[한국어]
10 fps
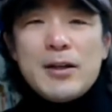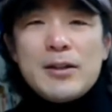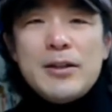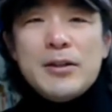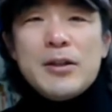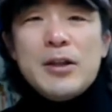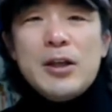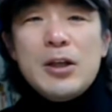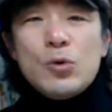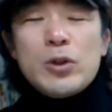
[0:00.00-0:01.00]
그는
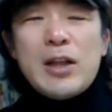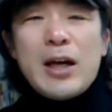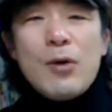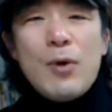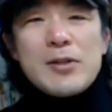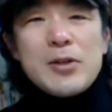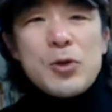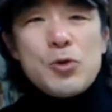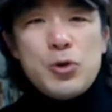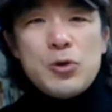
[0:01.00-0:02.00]
우리나라에 와서
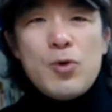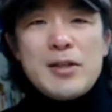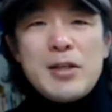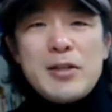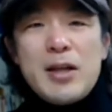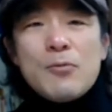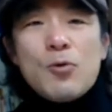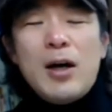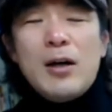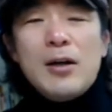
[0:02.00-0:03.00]
선수들과
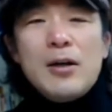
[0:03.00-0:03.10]
시스템과